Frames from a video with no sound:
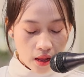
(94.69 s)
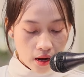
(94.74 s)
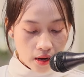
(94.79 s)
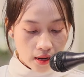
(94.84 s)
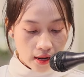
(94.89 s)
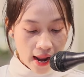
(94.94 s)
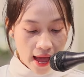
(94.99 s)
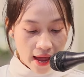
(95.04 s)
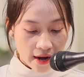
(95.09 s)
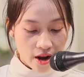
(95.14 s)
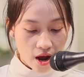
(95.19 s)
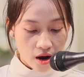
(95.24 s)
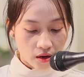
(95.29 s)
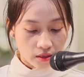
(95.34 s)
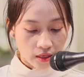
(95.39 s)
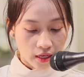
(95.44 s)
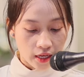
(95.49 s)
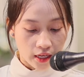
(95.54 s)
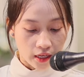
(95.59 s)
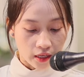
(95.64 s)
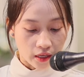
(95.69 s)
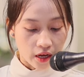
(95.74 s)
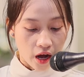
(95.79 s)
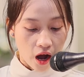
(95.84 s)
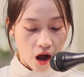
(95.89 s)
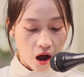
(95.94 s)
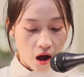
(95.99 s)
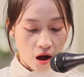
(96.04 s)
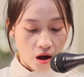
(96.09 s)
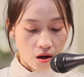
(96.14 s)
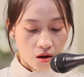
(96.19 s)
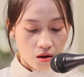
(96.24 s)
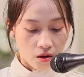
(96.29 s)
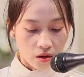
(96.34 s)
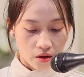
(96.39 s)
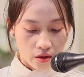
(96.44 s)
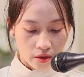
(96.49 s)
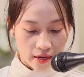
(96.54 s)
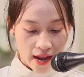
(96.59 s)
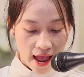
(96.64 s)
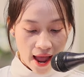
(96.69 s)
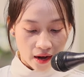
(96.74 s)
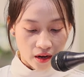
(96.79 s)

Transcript: là đấng hiện có, đã